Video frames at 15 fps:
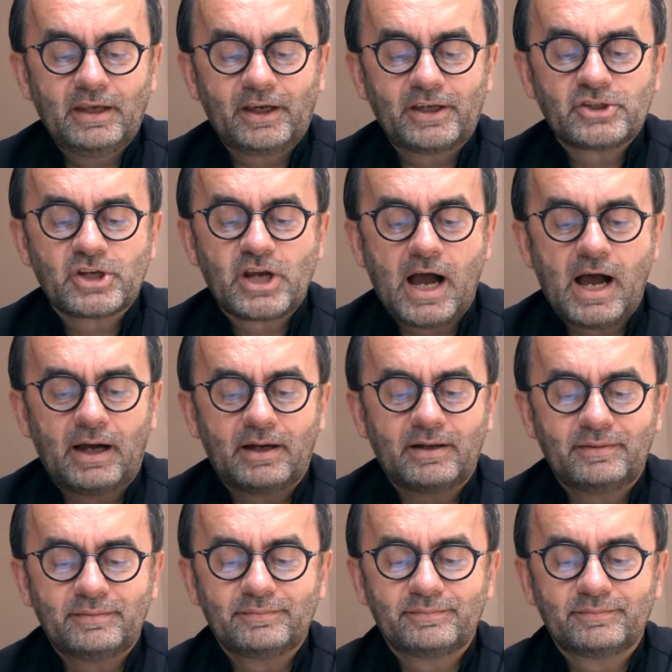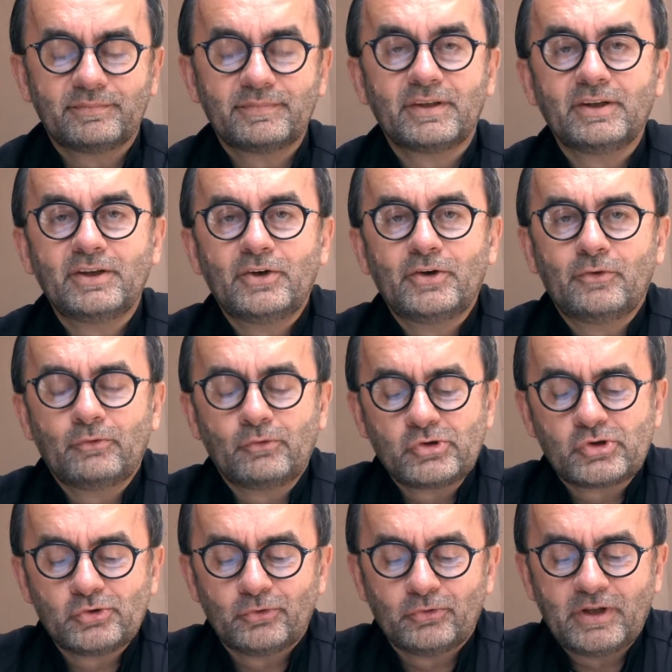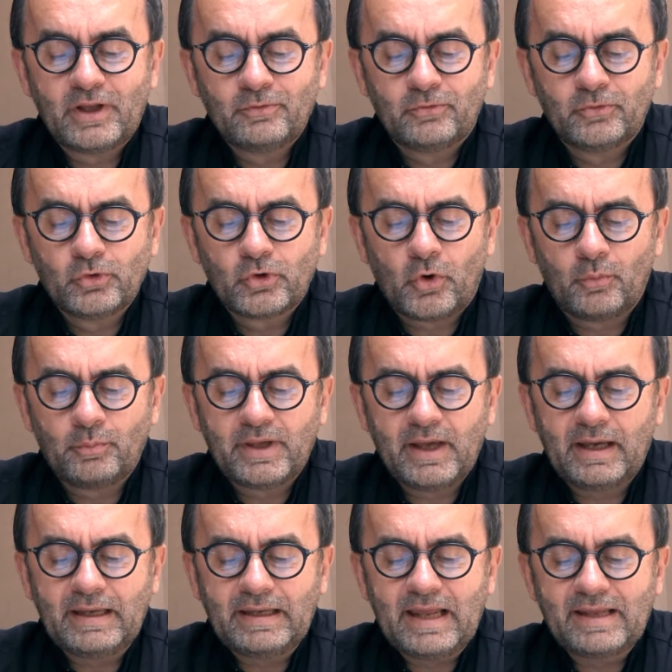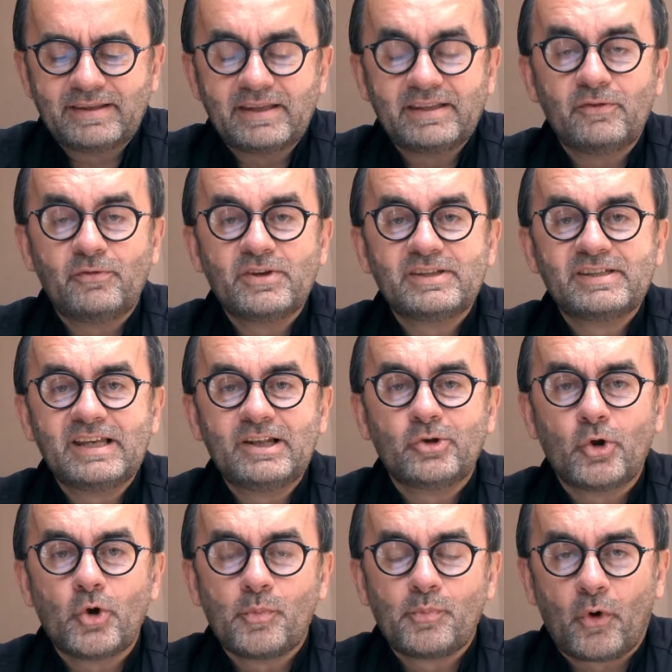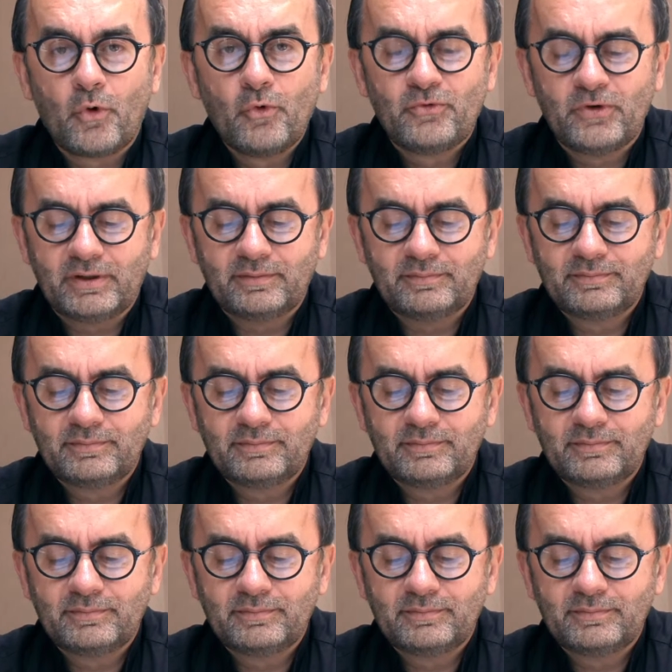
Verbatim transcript: Richard, vous souvenez-vous de combien il a été difficile de le prouver.